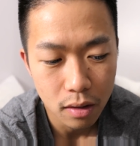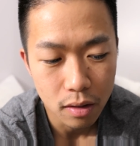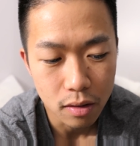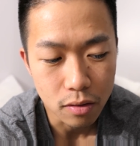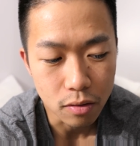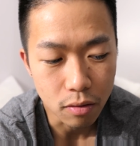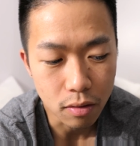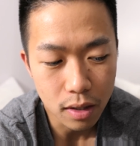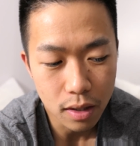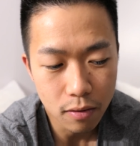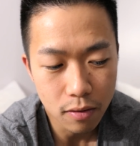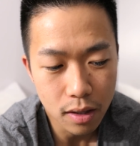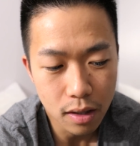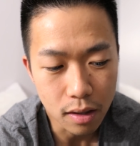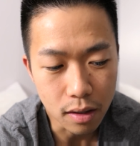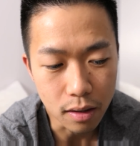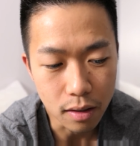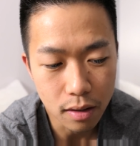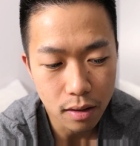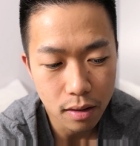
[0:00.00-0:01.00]
それ
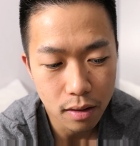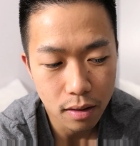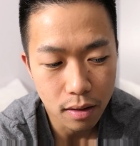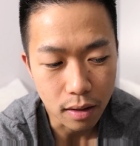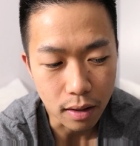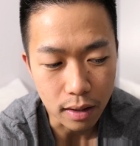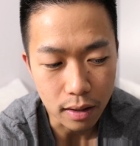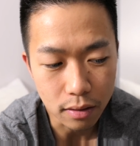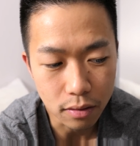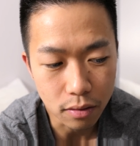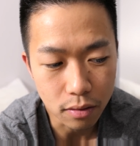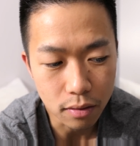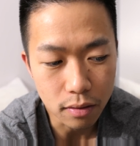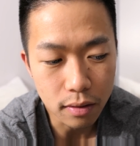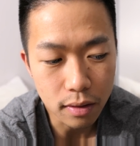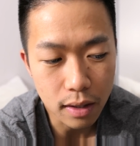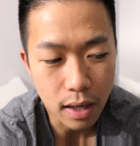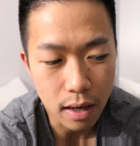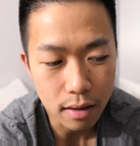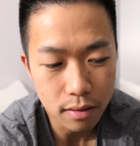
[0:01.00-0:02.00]
はあ
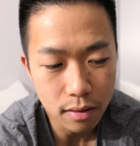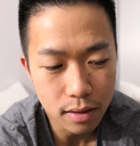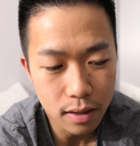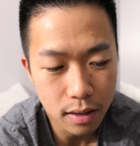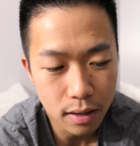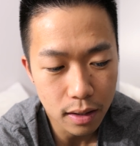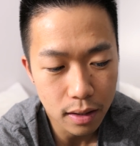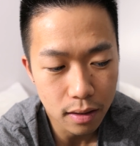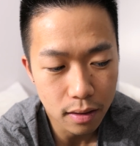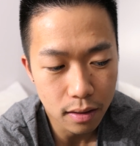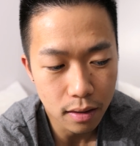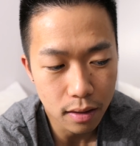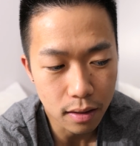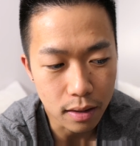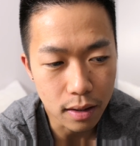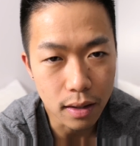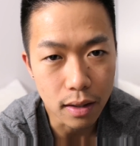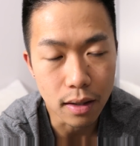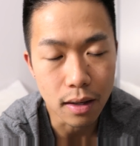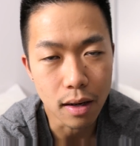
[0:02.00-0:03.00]
の軽さで言った
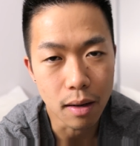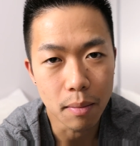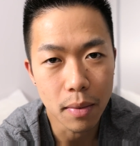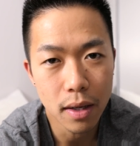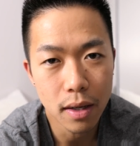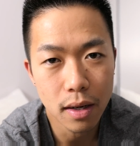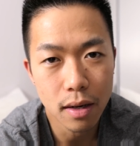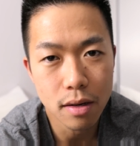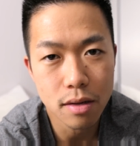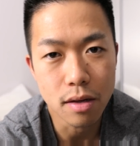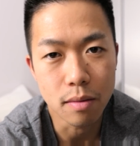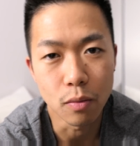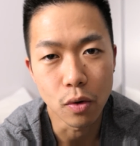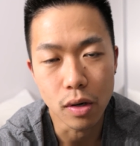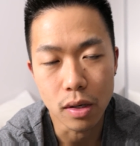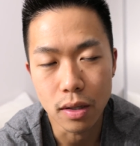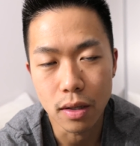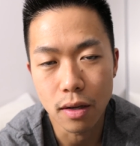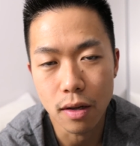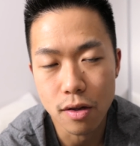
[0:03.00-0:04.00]
らアメリカ人も
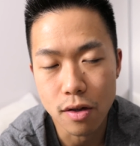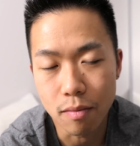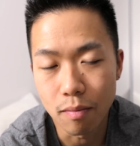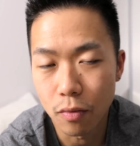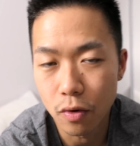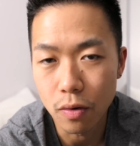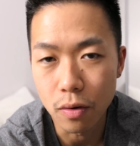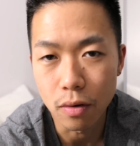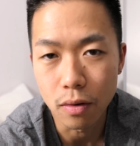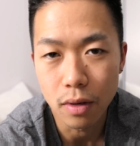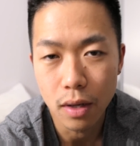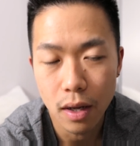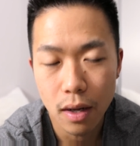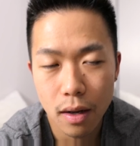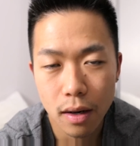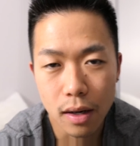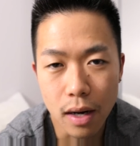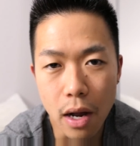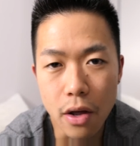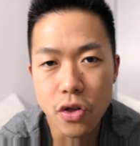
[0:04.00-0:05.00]
カナダ人も
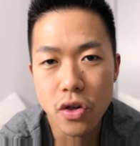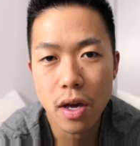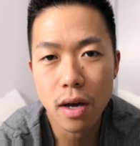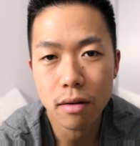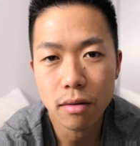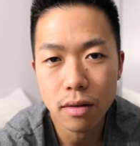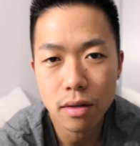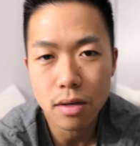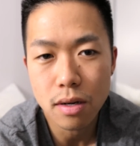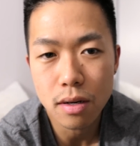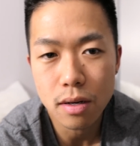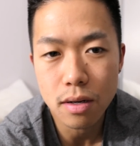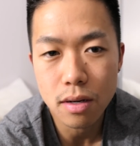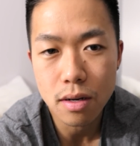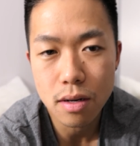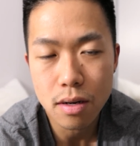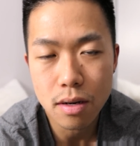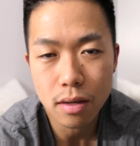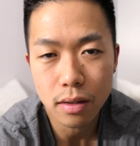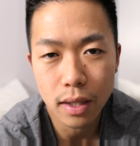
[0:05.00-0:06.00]

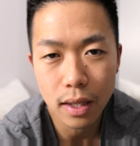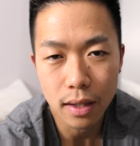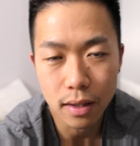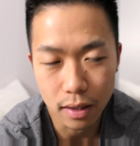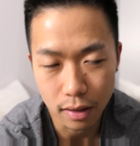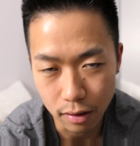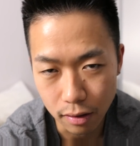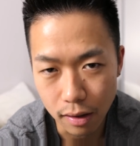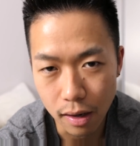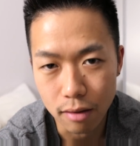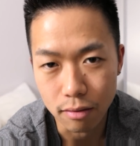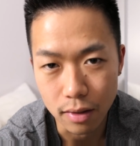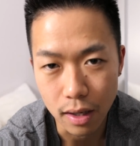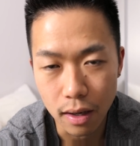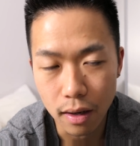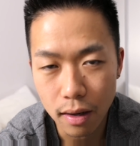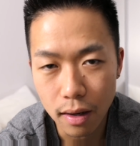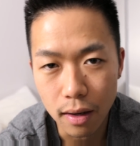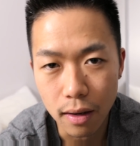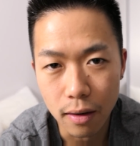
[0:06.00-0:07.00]
カジュアルデーティングがあるか
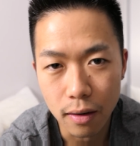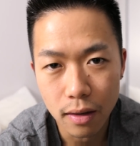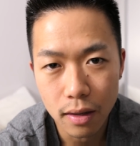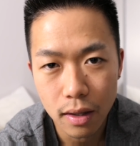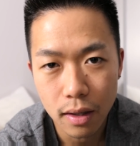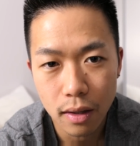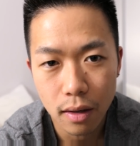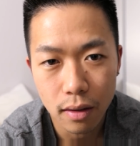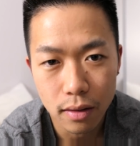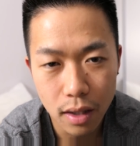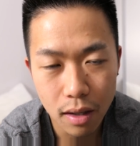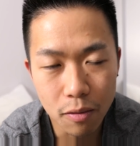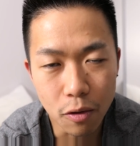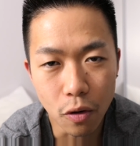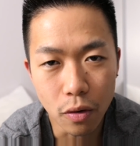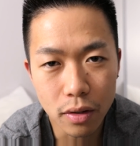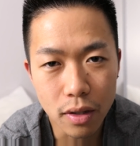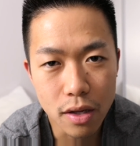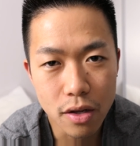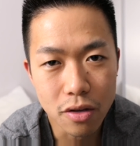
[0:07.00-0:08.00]
ら多
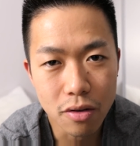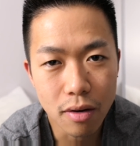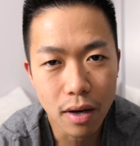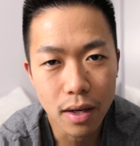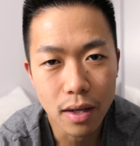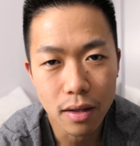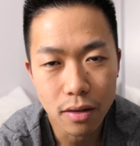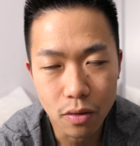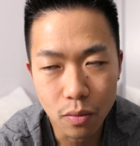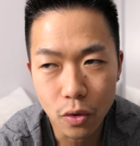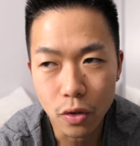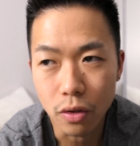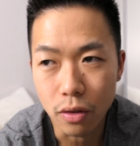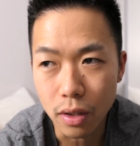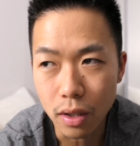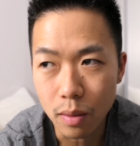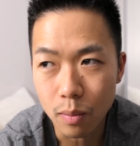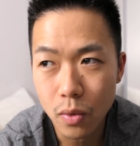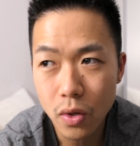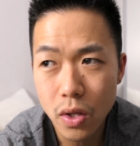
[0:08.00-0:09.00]
分同じぐらいだと思うんだ
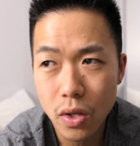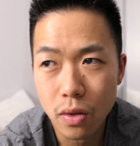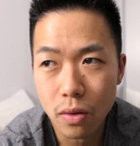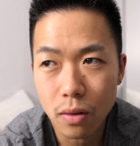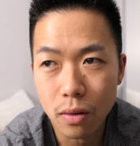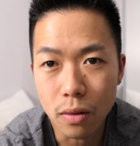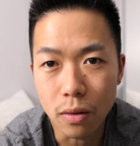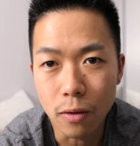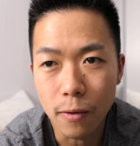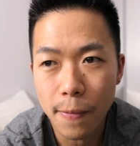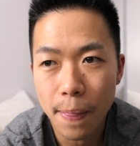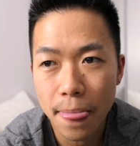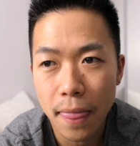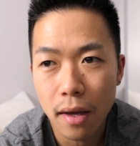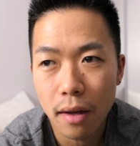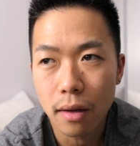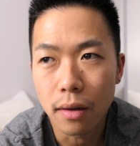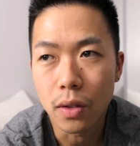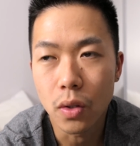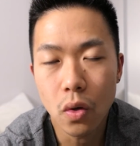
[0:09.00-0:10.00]
よねむしろ
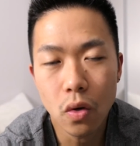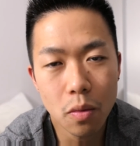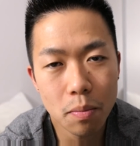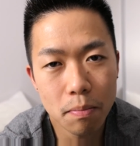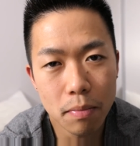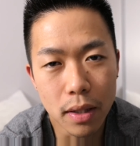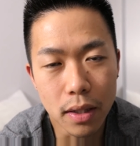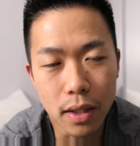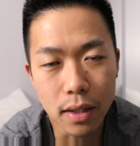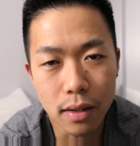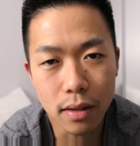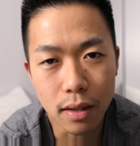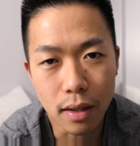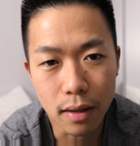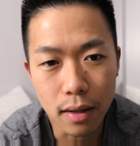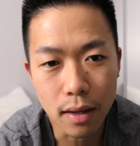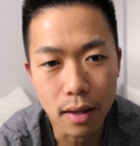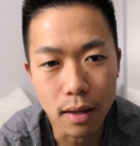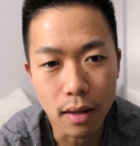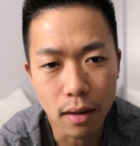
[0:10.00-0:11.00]
ヨーロッパに行った
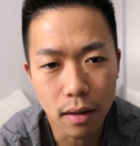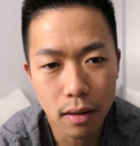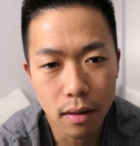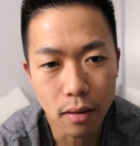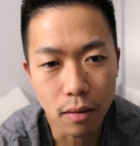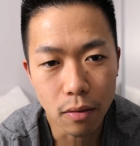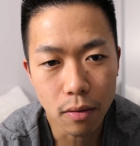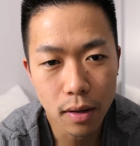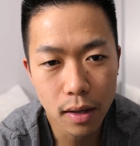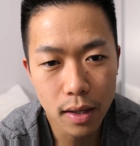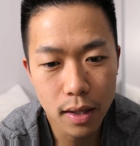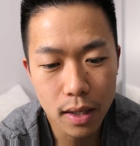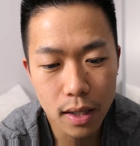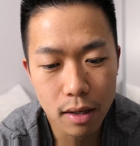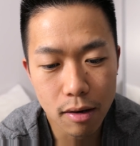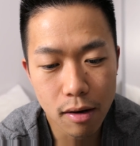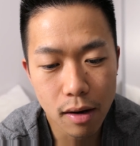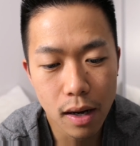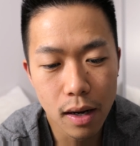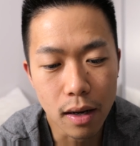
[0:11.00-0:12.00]
ら俺が
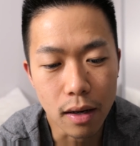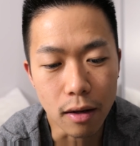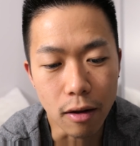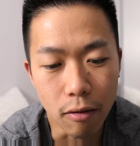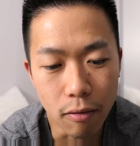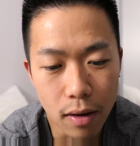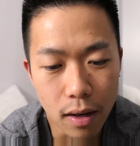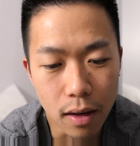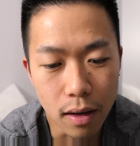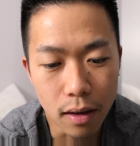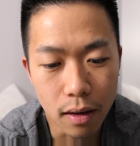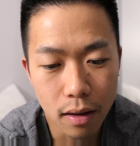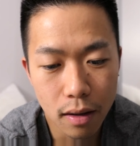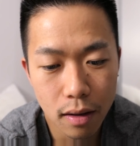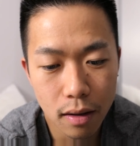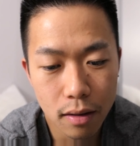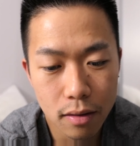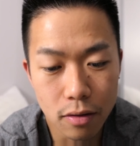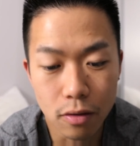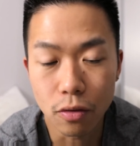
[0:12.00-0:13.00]
聞く限りでは
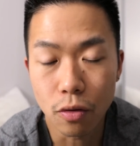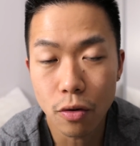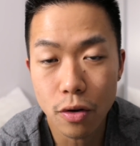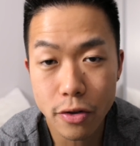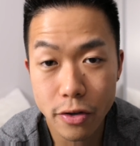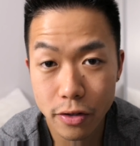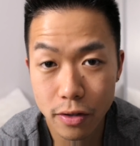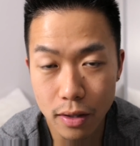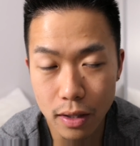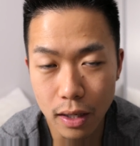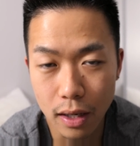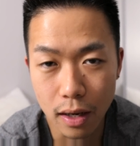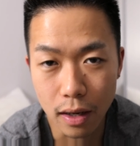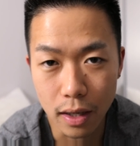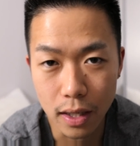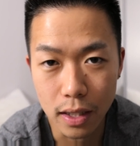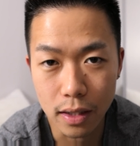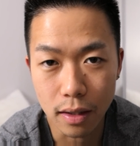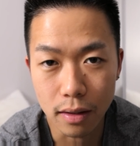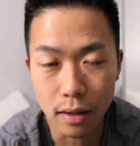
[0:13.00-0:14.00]
そのイツ人から
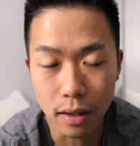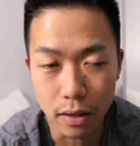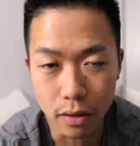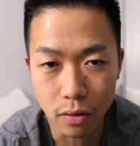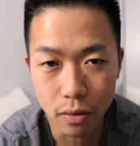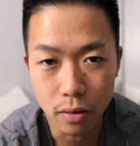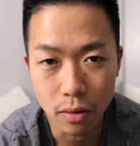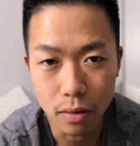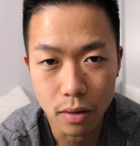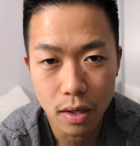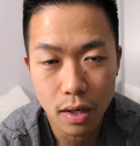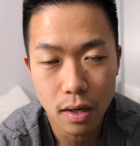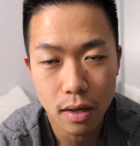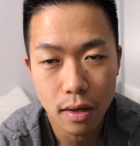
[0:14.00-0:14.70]
聞いたんだけど